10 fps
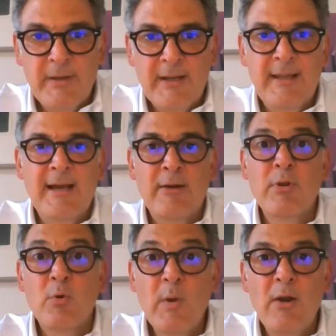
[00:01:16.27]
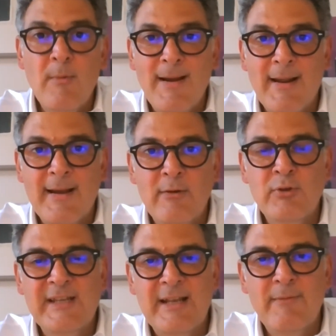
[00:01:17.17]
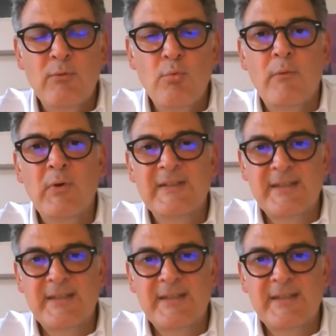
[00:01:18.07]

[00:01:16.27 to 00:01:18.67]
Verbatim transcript: perché a noi quello manca, non serve un nuovo